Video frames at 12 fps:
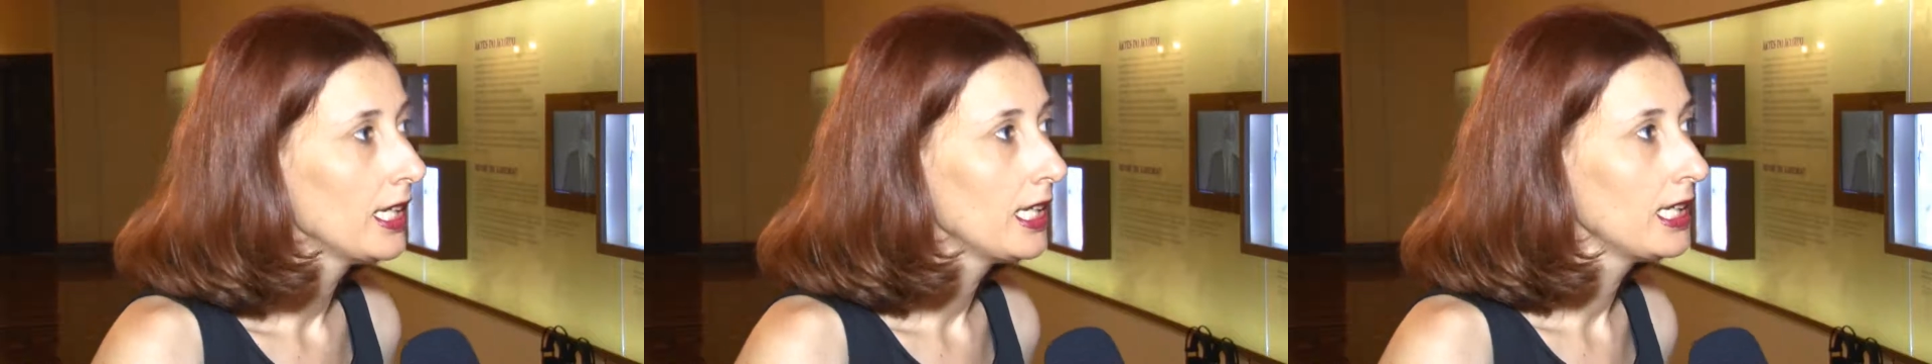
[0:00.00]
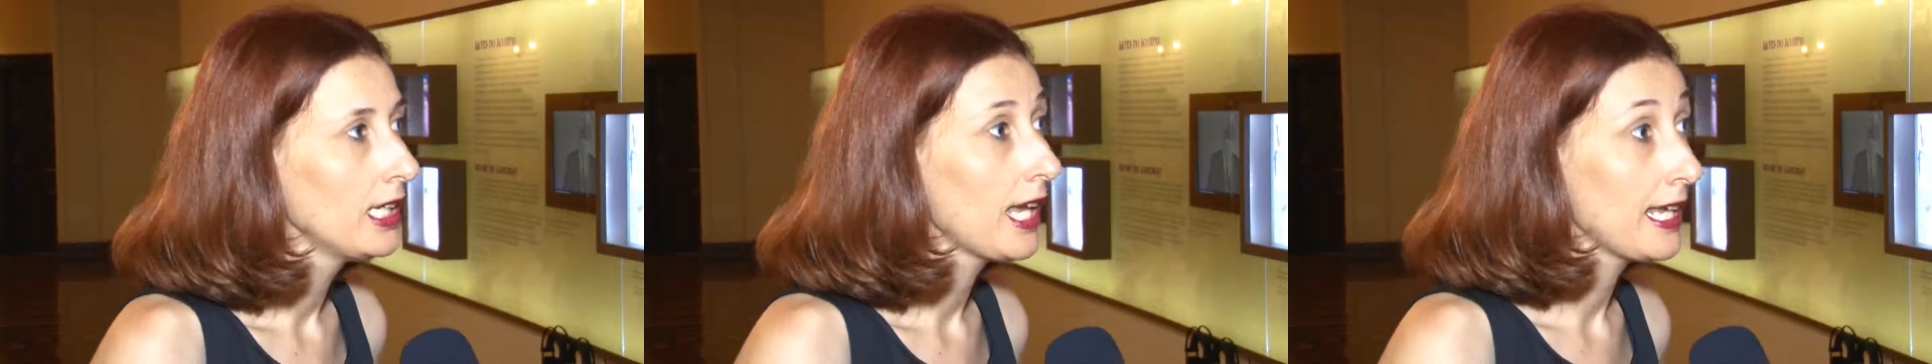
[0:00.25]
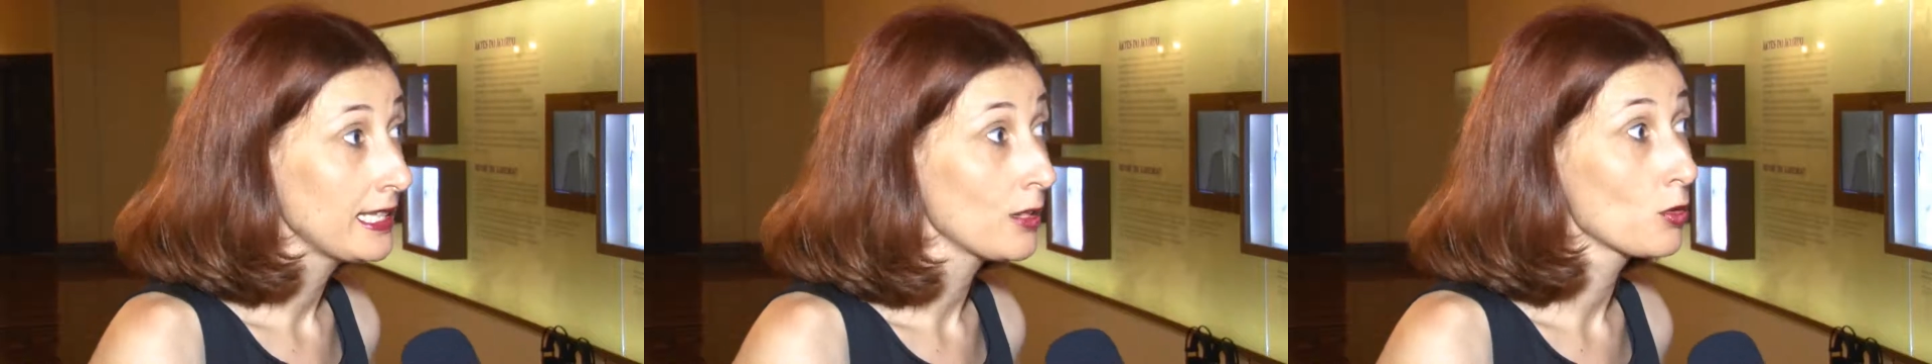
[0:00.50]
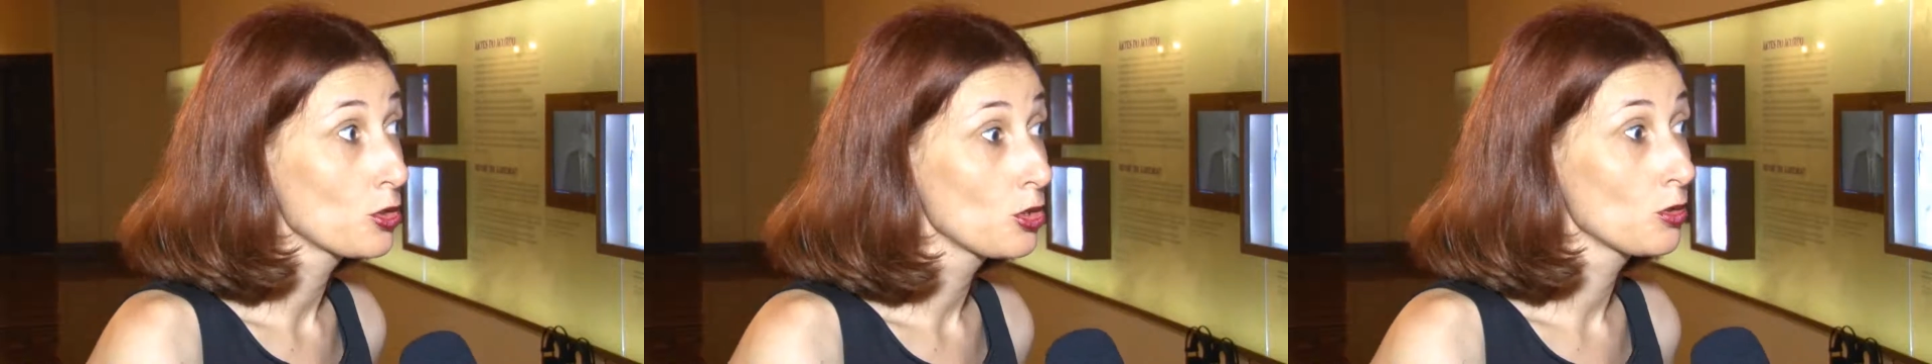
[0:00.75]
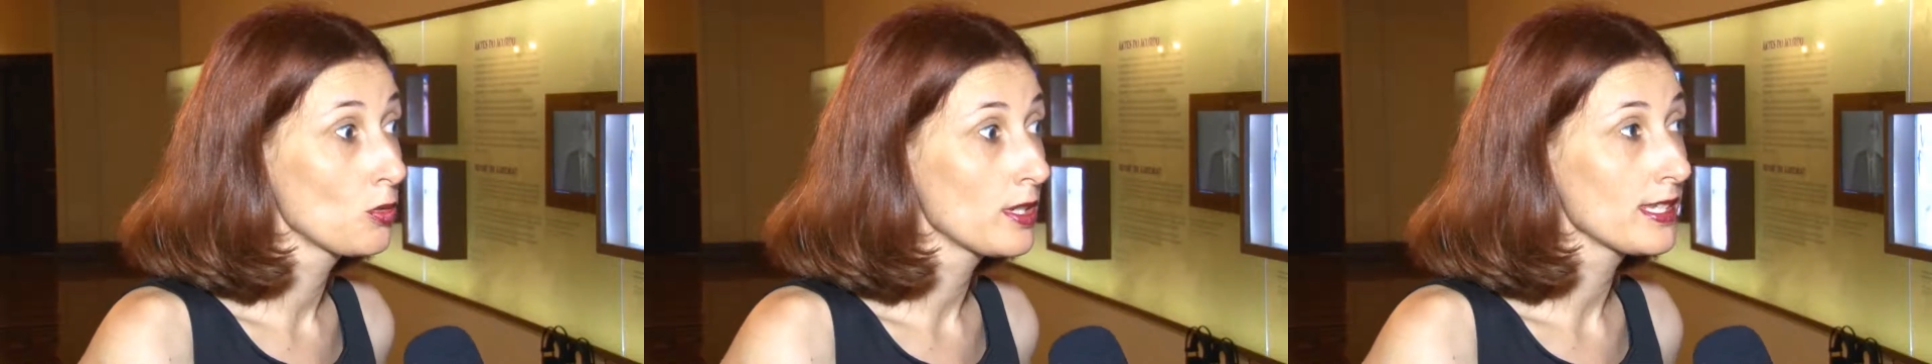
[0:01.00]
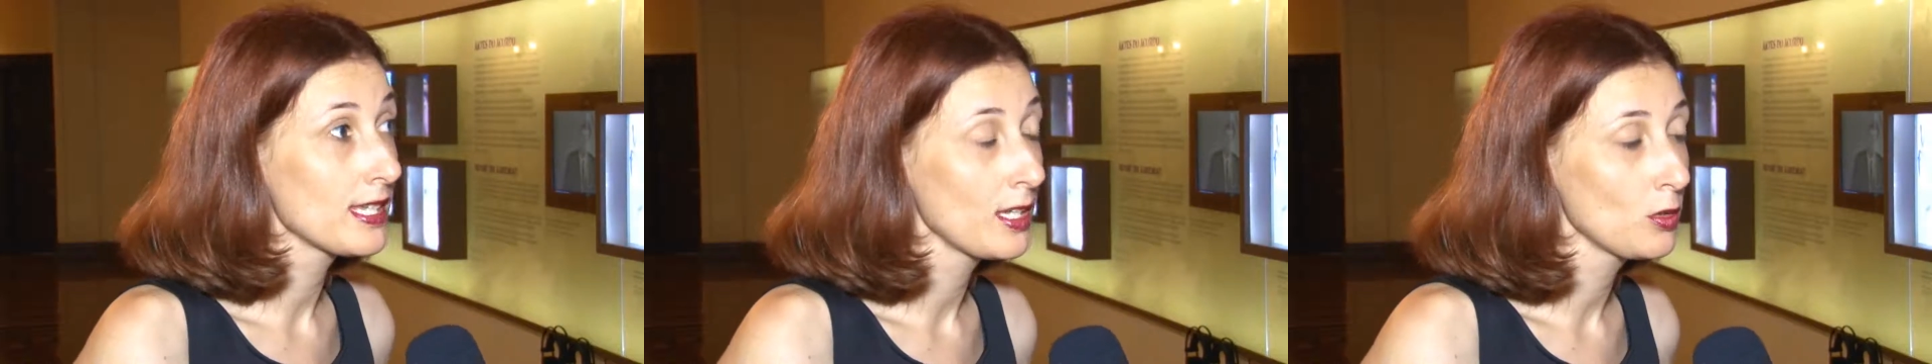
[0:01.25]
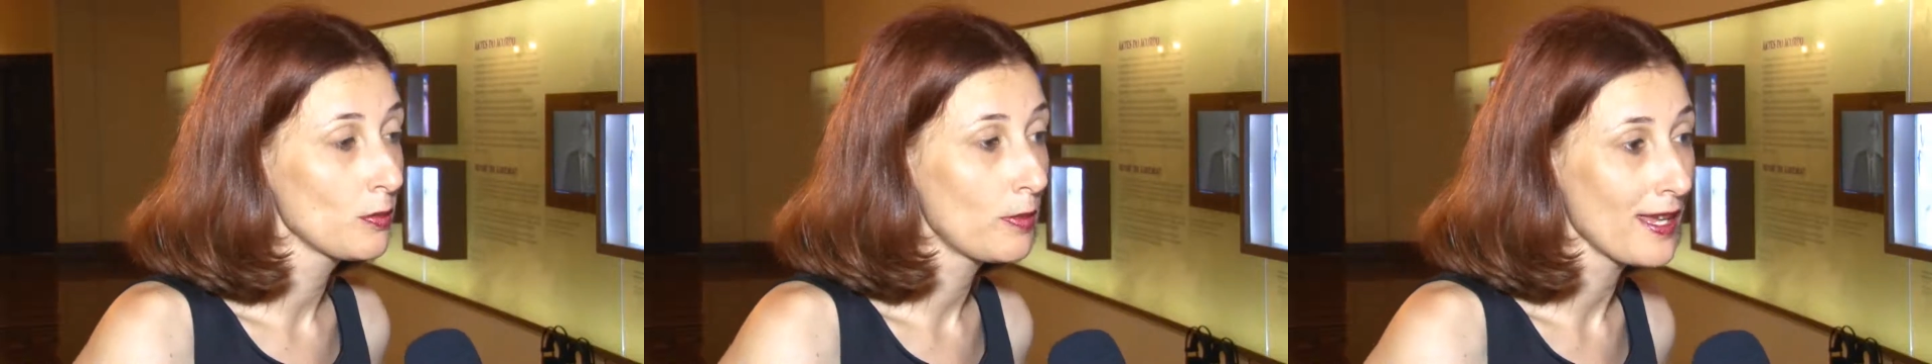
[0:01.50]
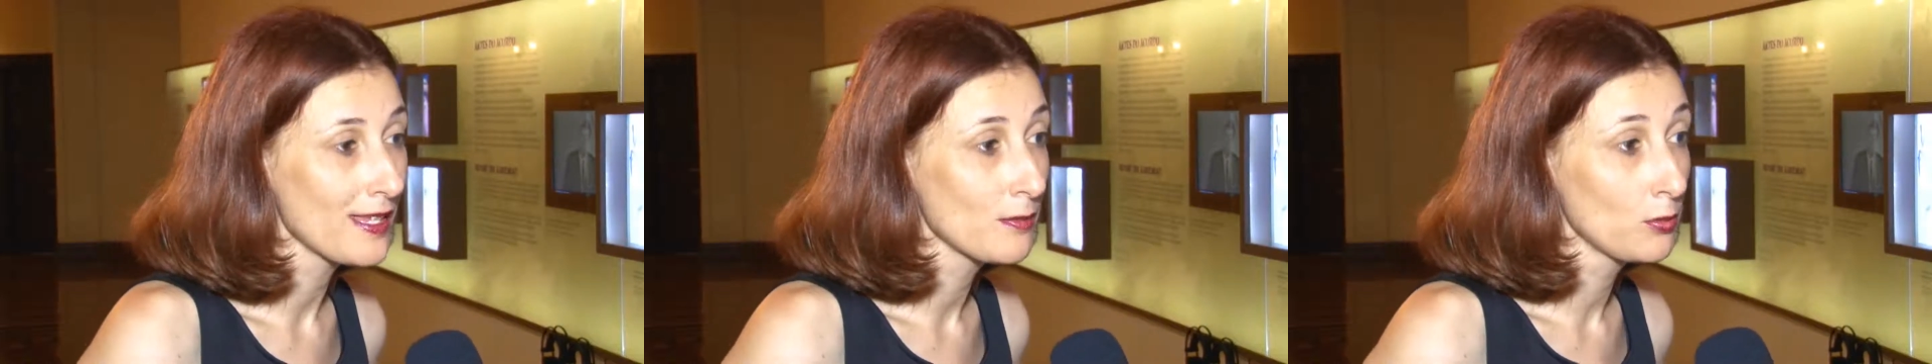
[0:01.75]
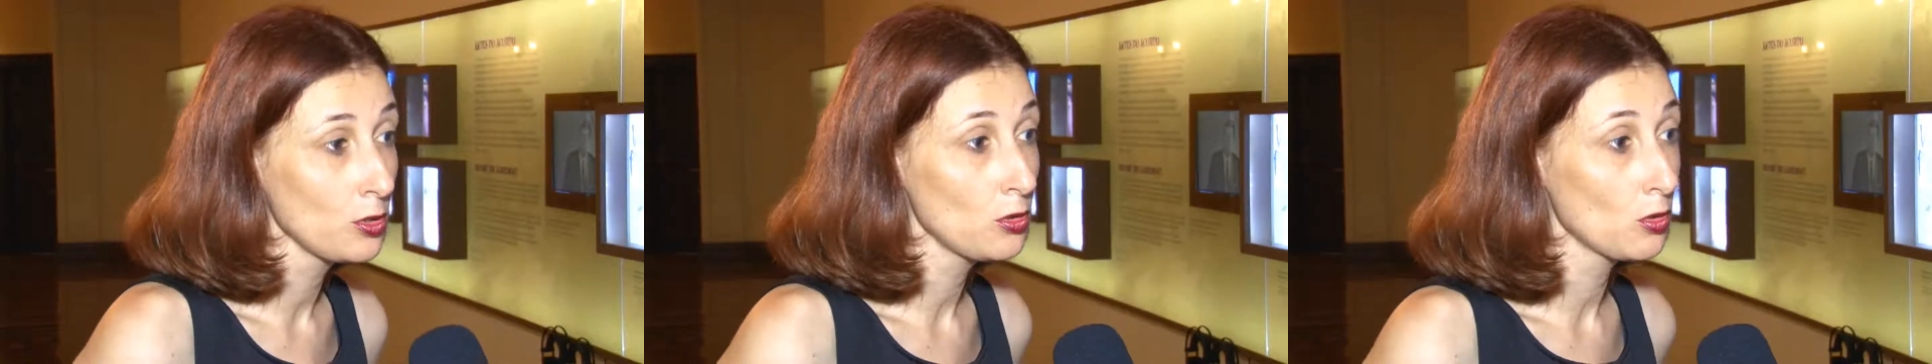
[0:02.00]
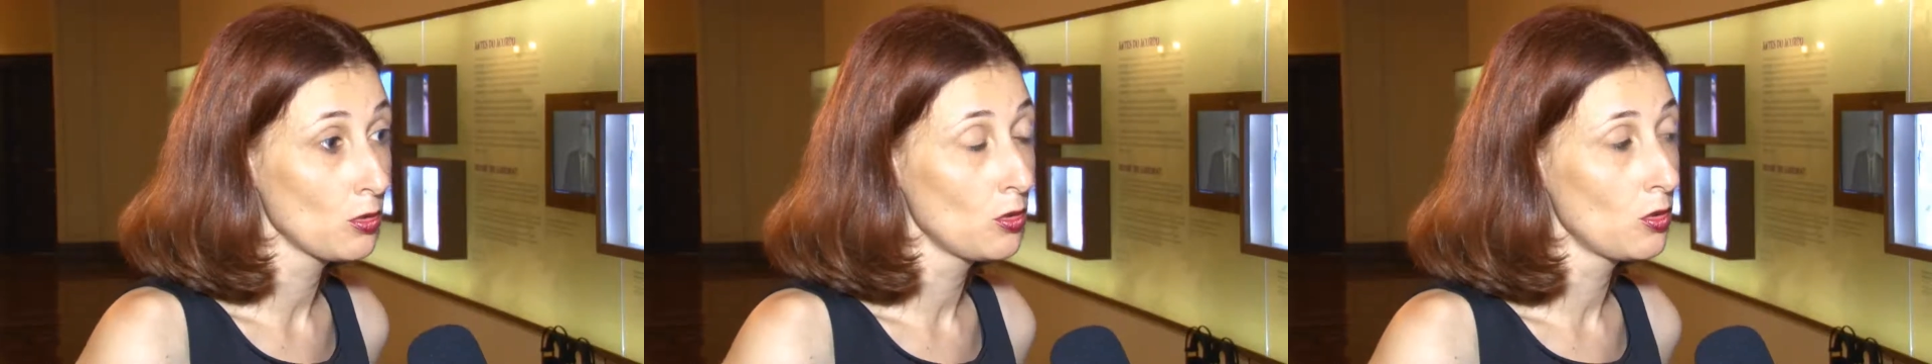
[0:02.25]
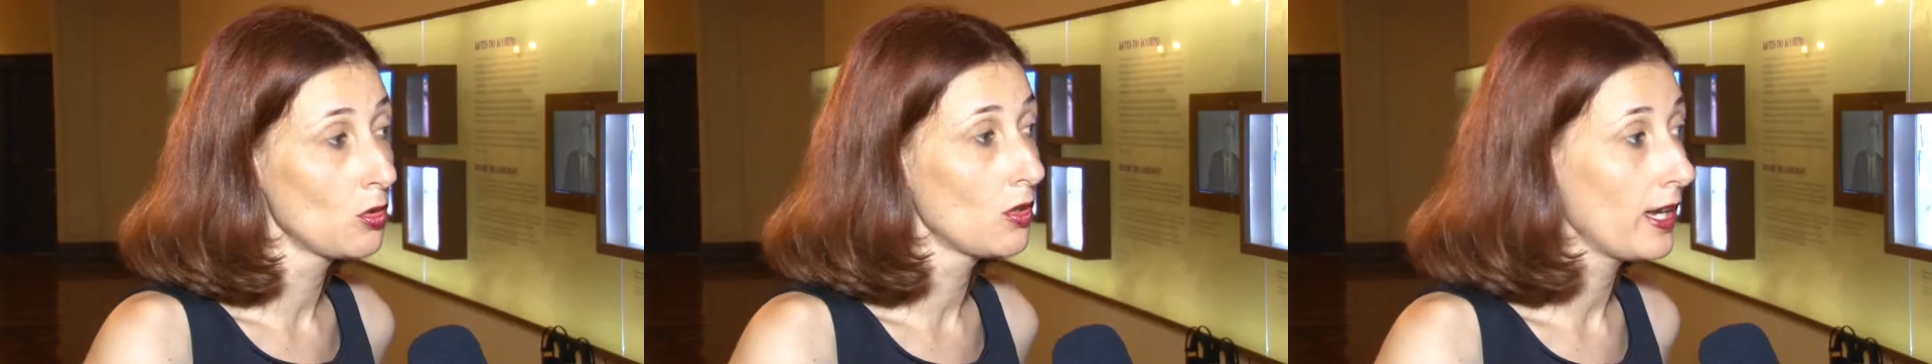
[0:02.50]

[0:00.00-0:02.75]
e ainda continua sendo um país muito